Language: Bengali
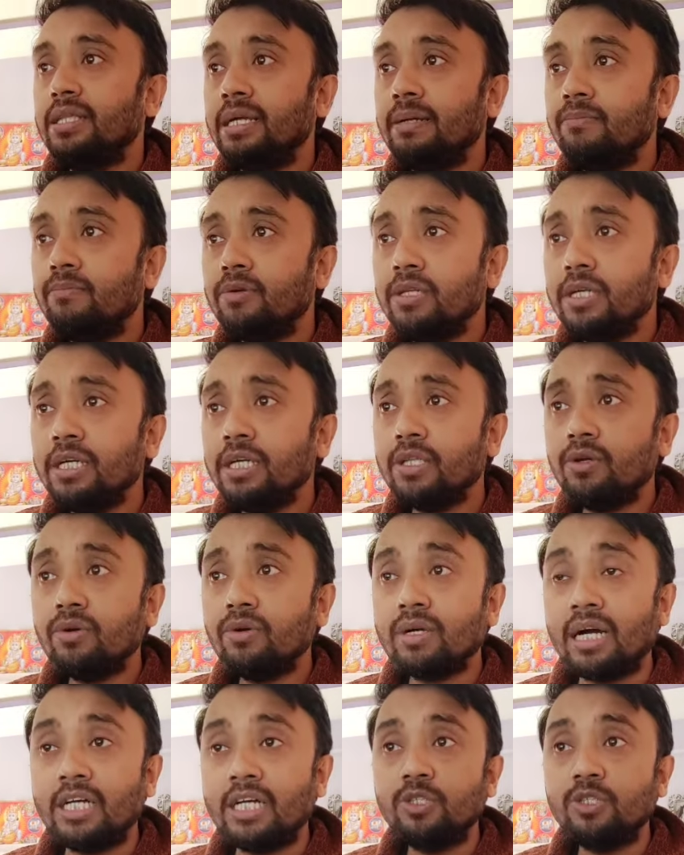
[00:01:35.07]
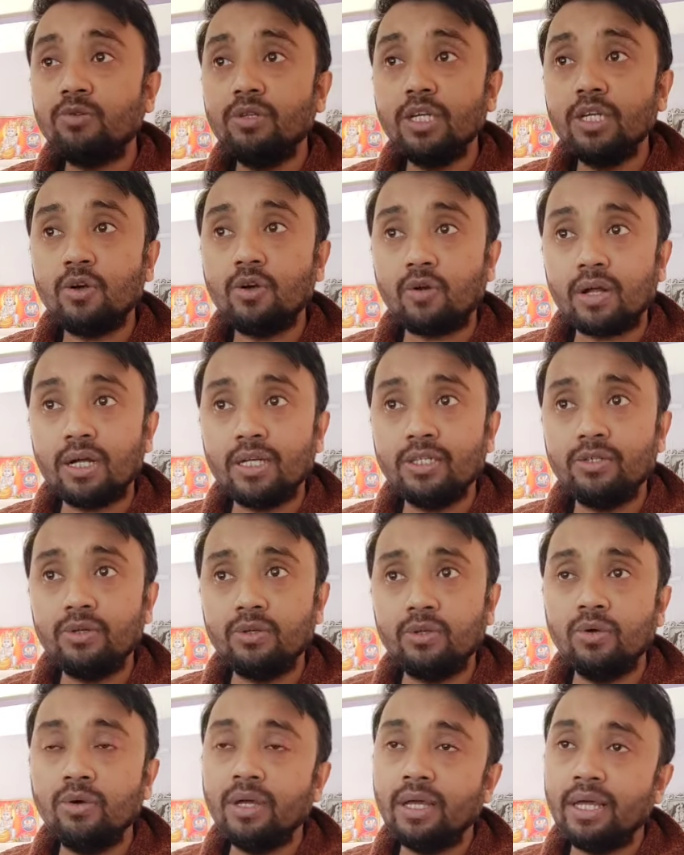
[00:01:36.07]
নিম্নলিখিত কাজগুলি করার
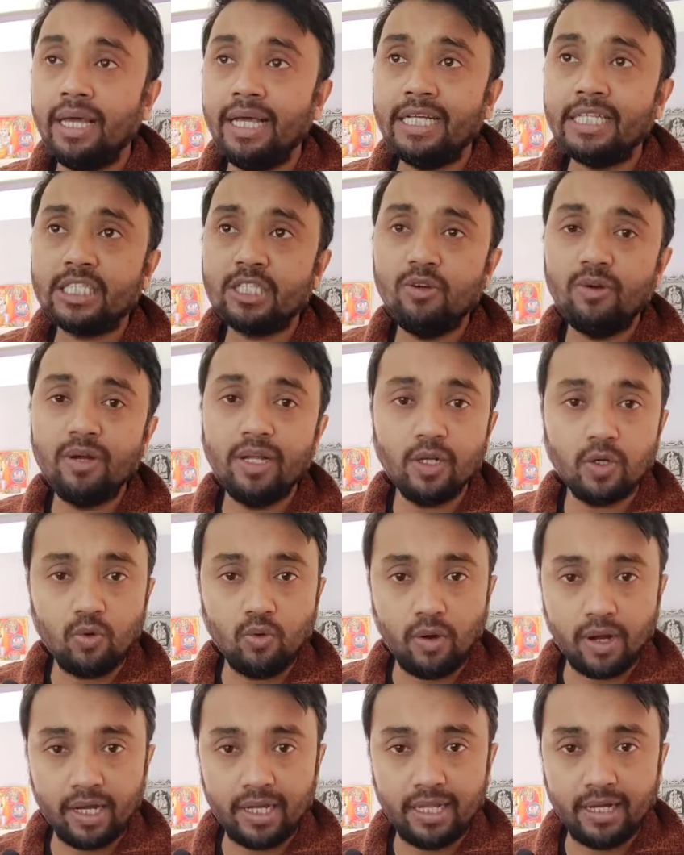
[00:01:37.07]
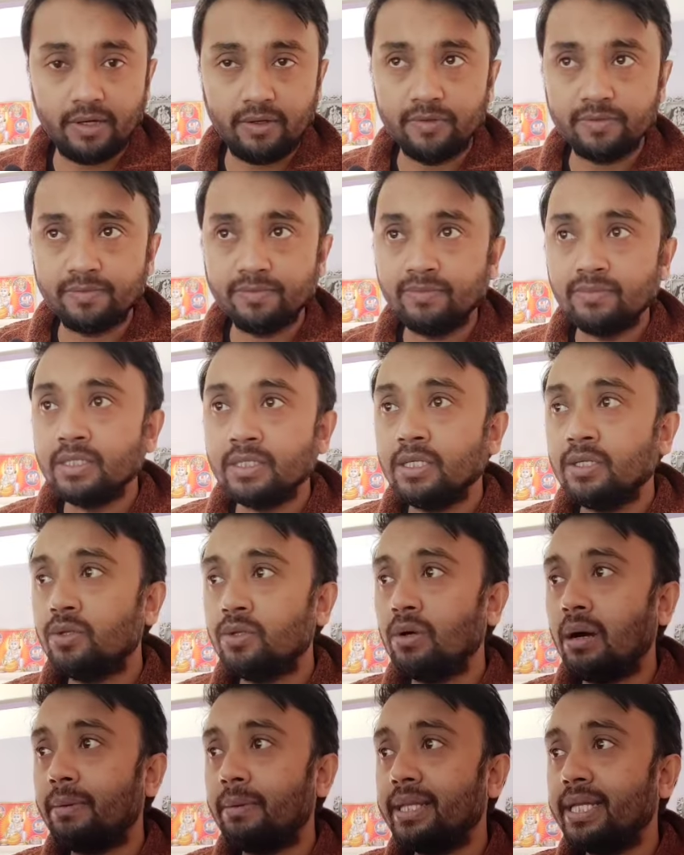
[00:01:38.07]
জন্য এসকিউএল কোয়ারি লেখো
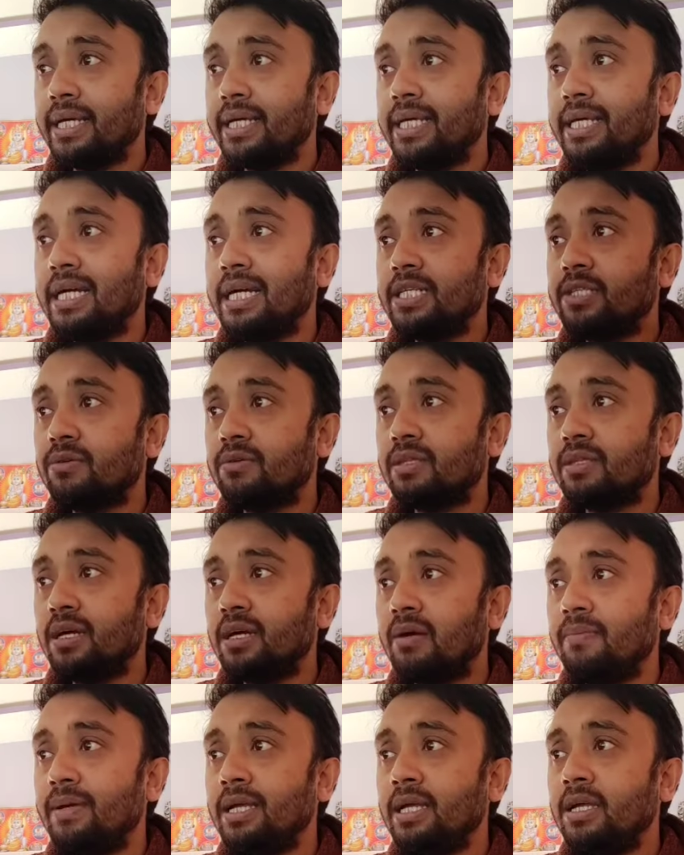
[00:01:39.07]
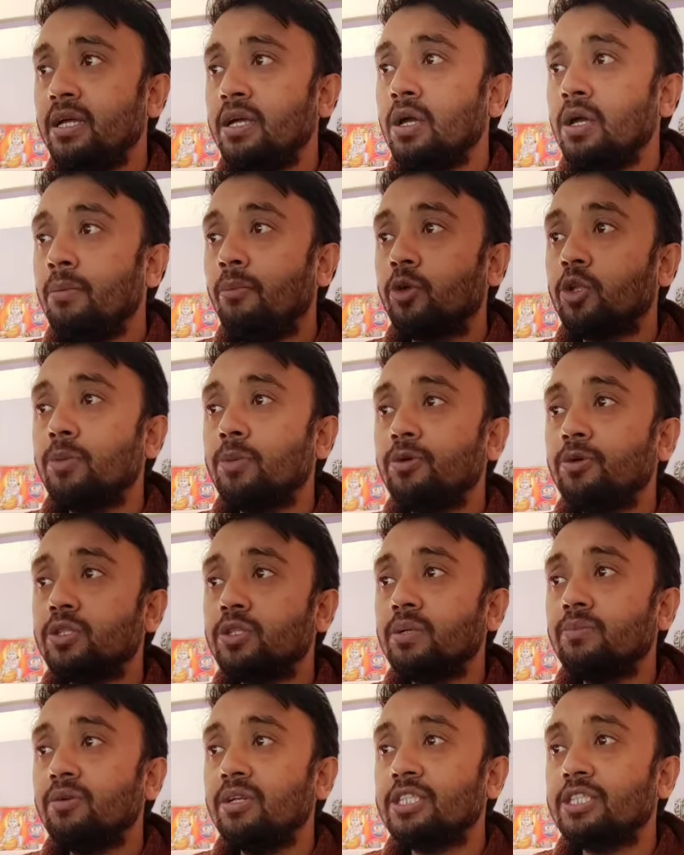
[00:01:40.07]
তো আমাদের কি কাজ করতে হবে প্রথম
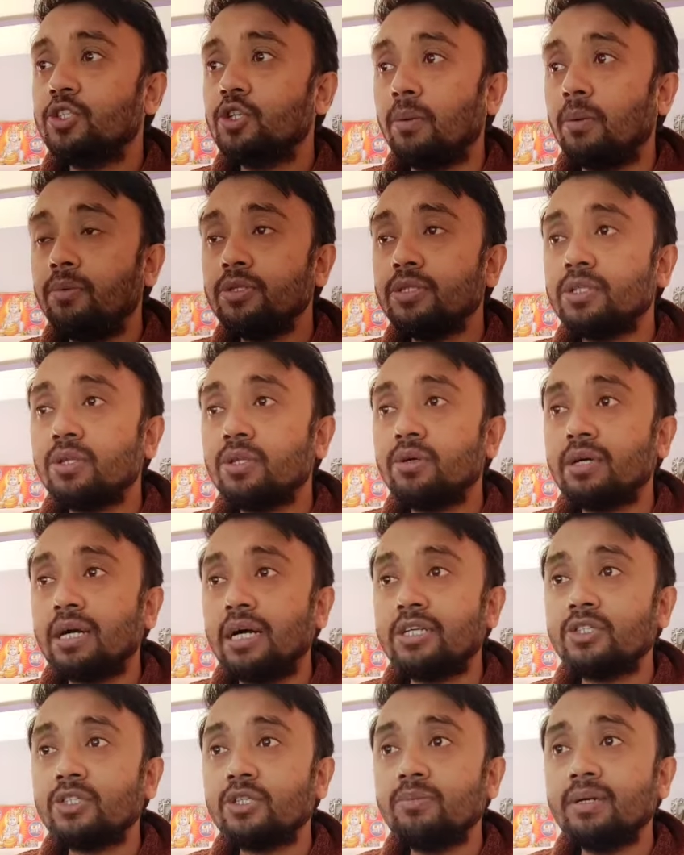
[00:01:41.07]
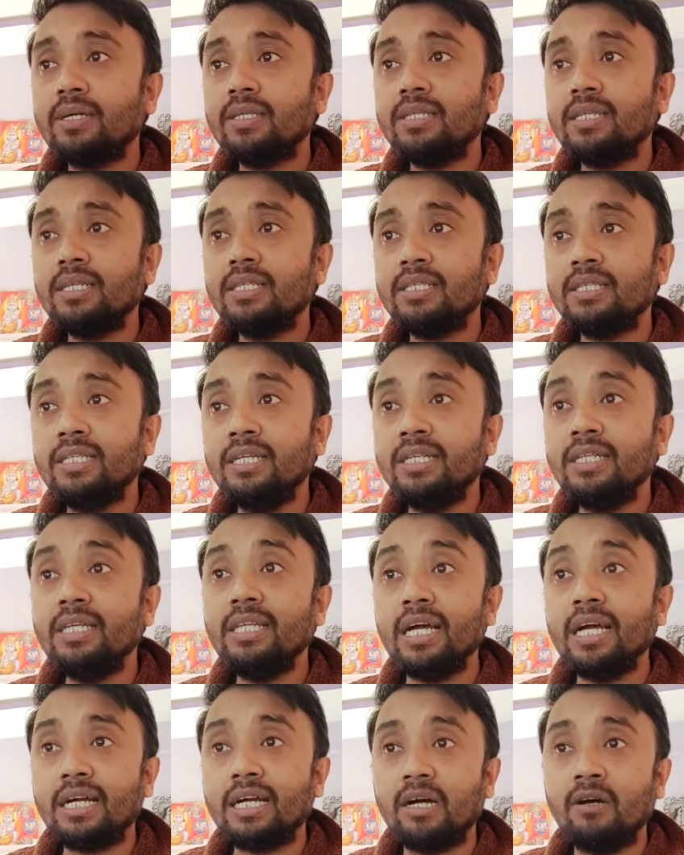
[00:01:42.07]
প্রশ্ন বলছে সমস্ত কাস্টমারদের সিটি
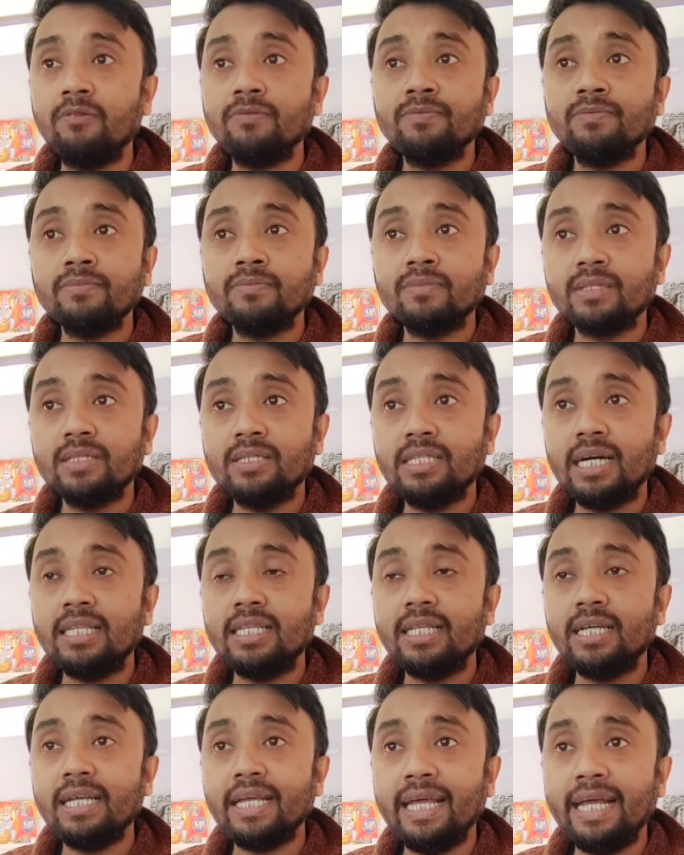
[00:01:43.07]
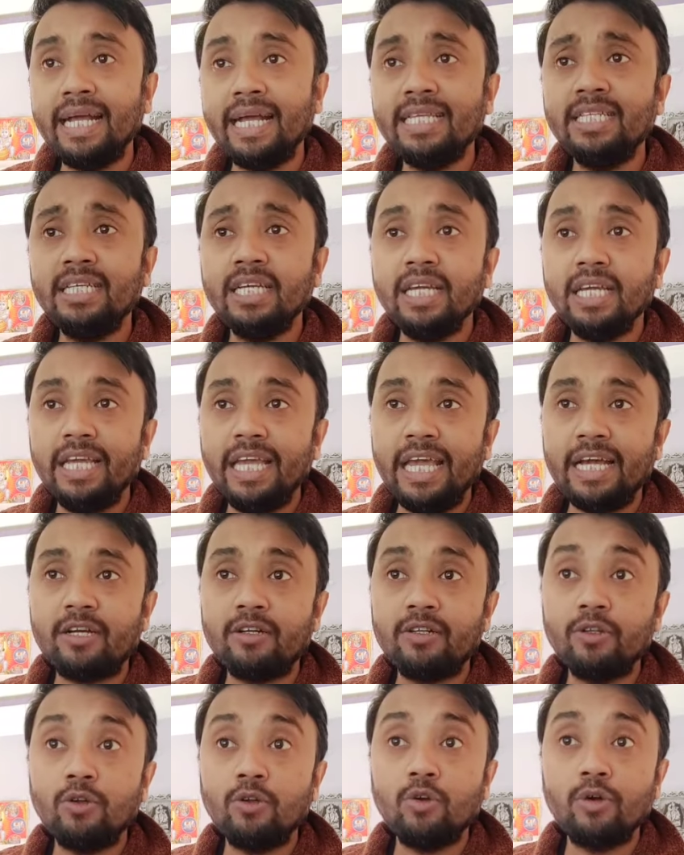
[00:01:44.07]
দেখাও যাদের এজ
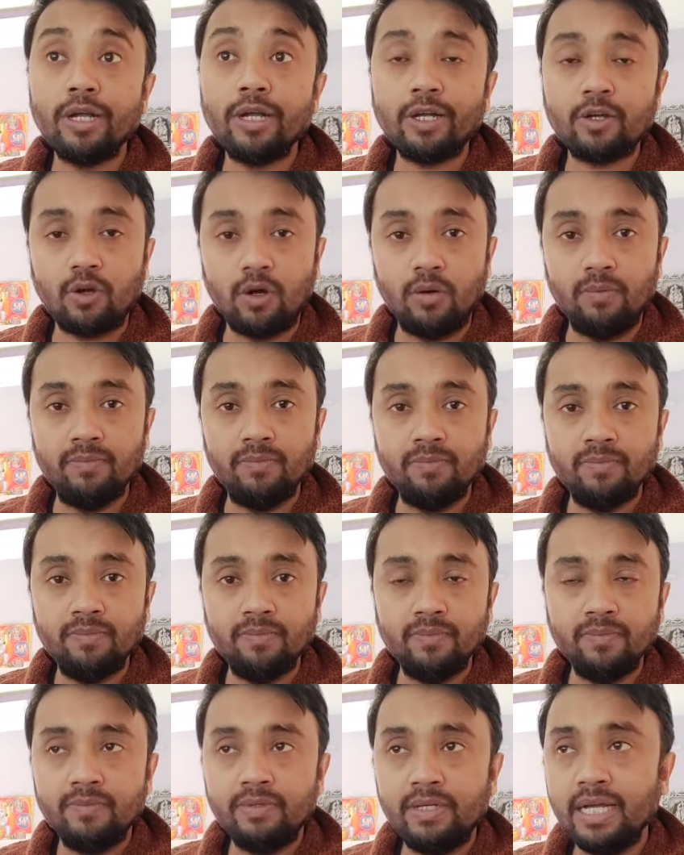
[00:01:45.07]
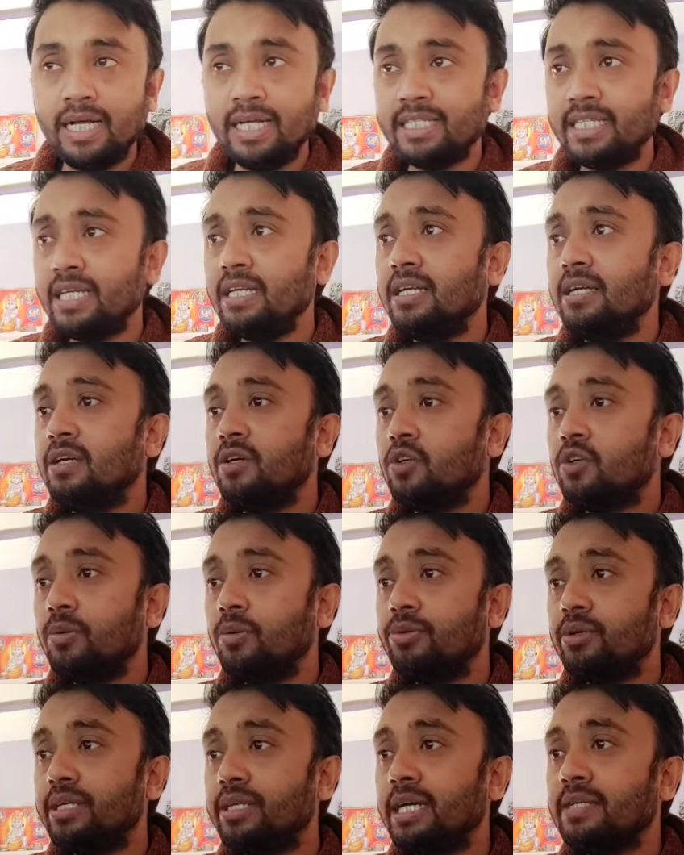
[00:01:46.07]
একান্ন এর কম ঠিক আছে খুব
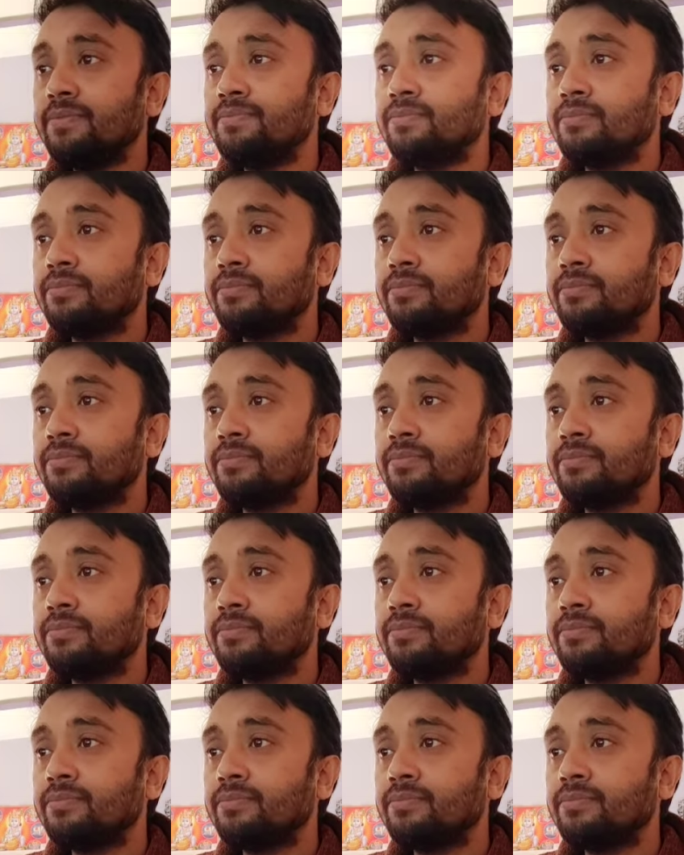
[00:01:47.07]
সোজা